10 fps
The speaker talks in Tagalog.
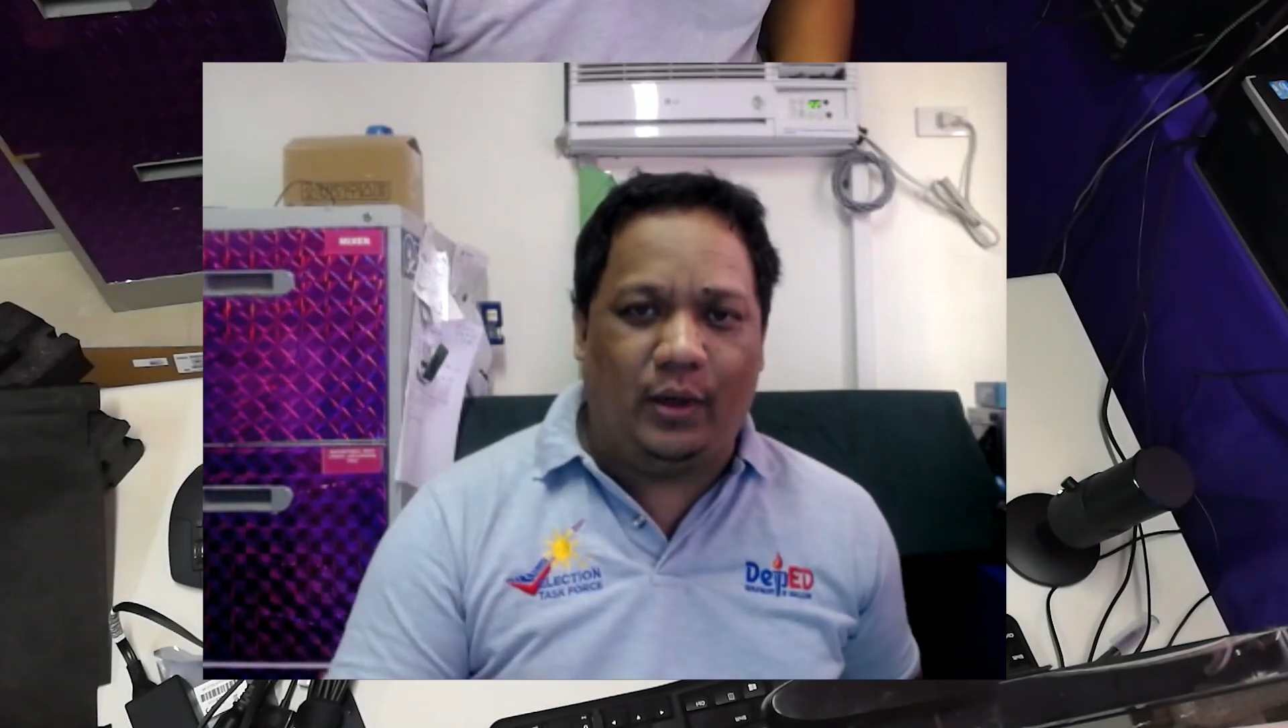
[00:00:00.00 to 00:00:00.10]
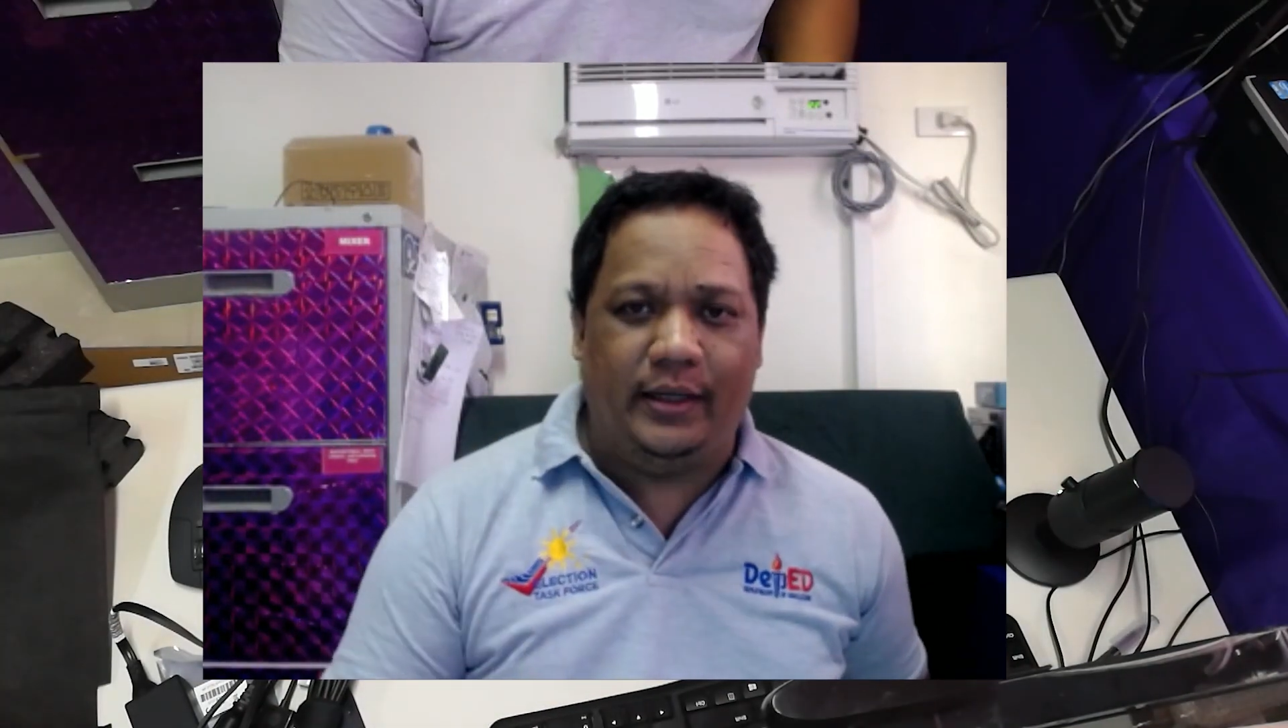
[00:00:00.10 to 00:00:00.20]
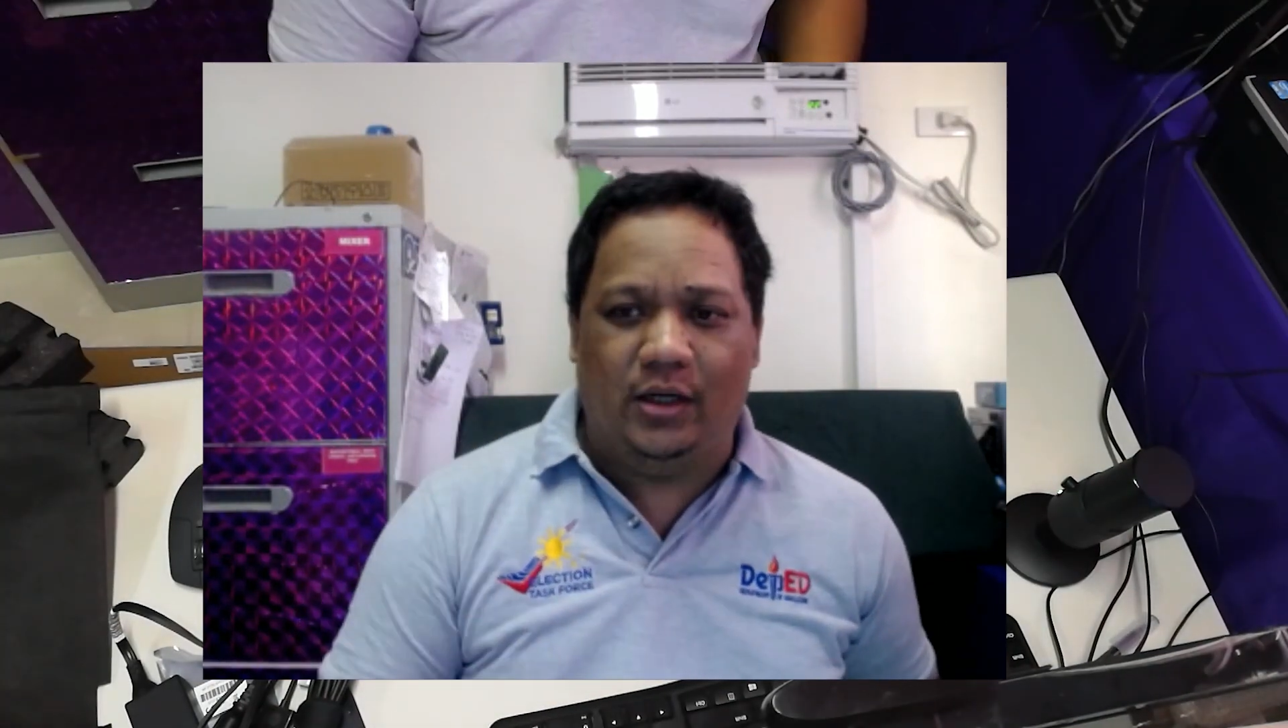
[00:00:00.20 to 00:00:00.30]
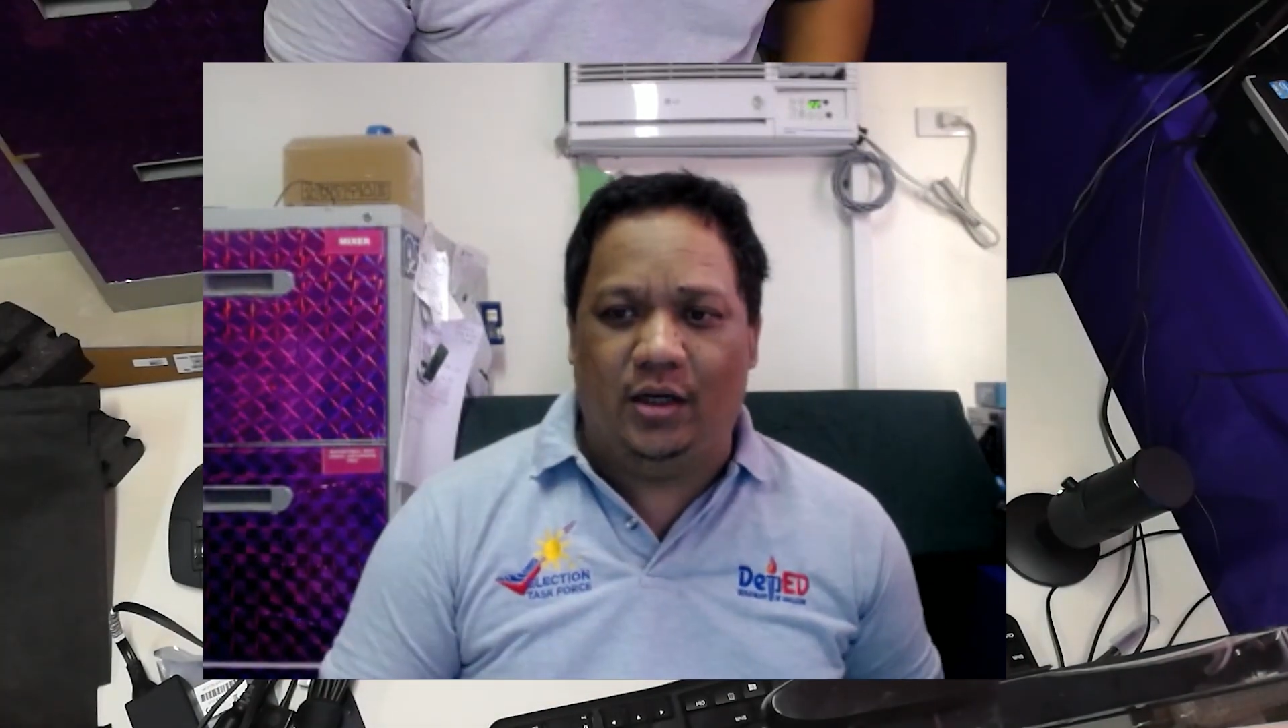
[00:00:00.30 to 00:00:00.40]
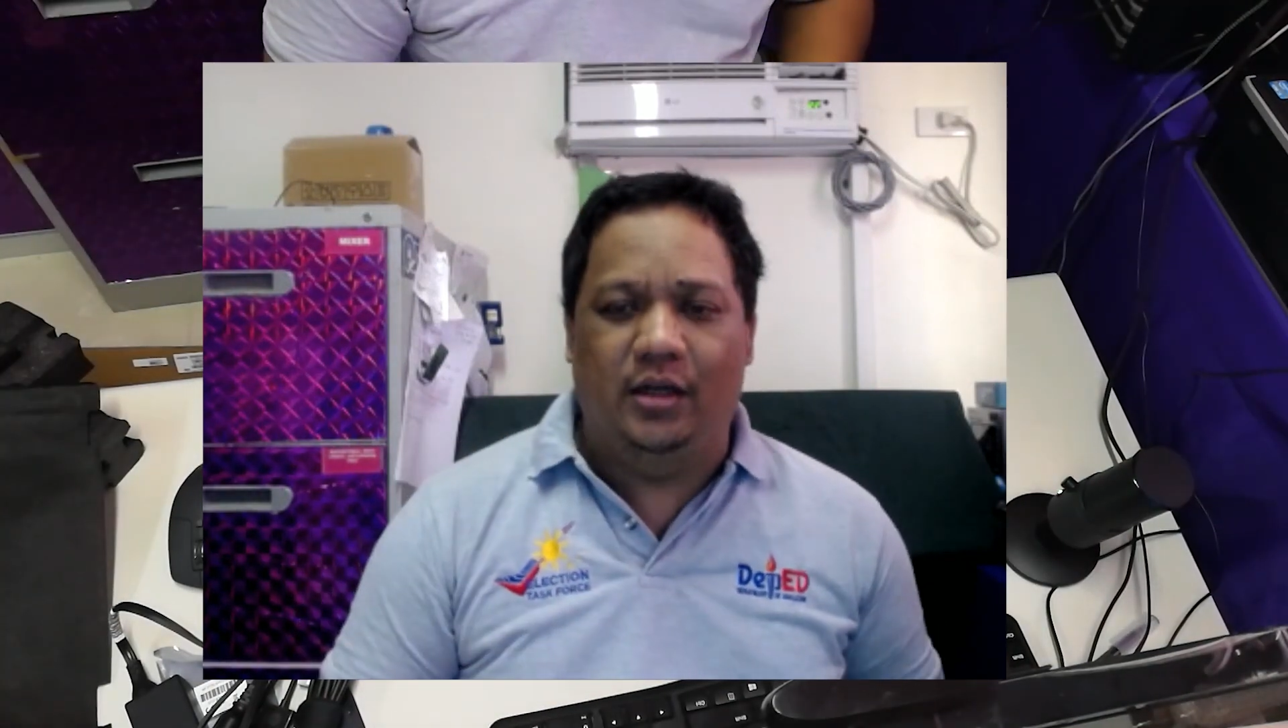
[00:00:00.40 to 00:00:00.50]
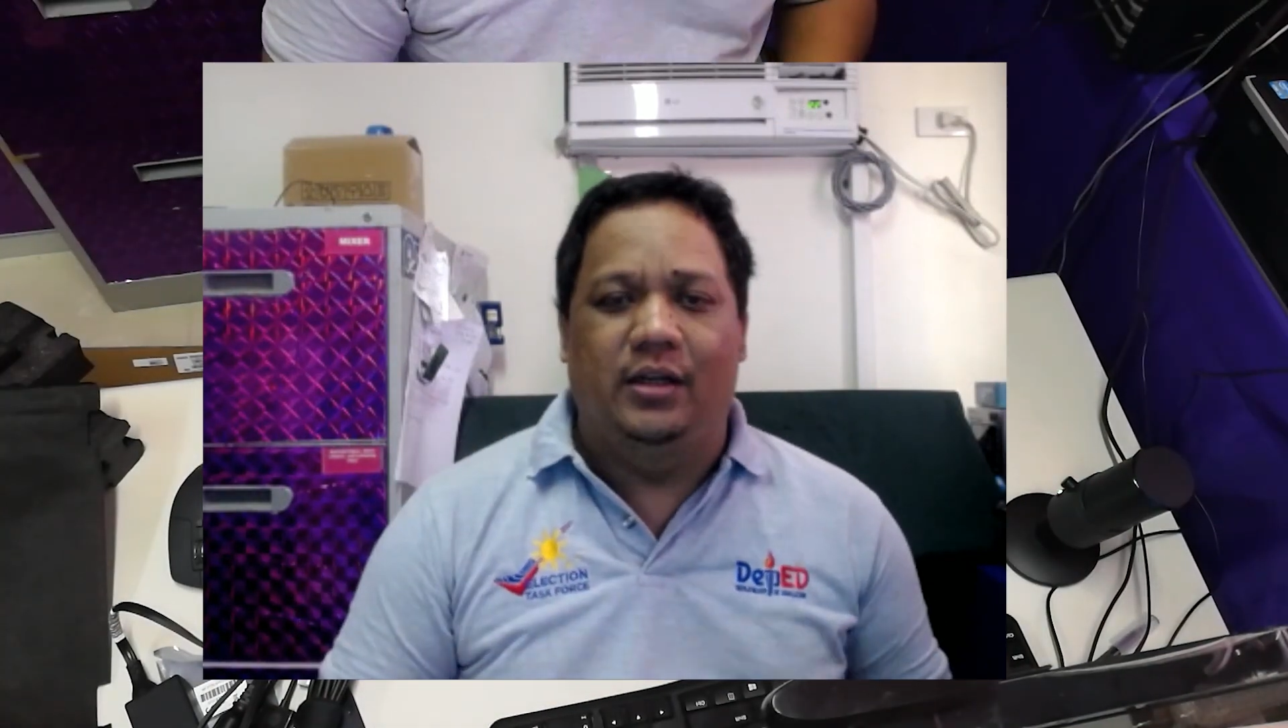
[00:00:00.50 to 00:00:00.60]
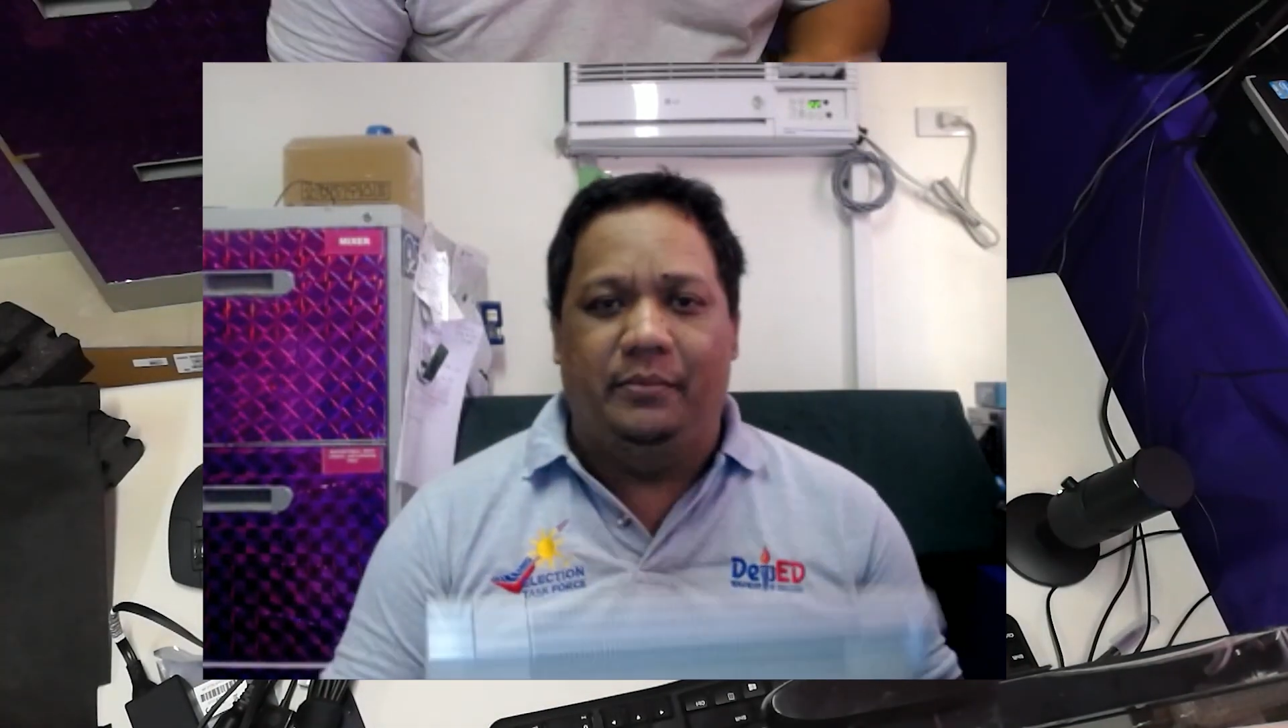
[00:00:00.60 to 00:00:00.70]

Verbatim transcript: kayo.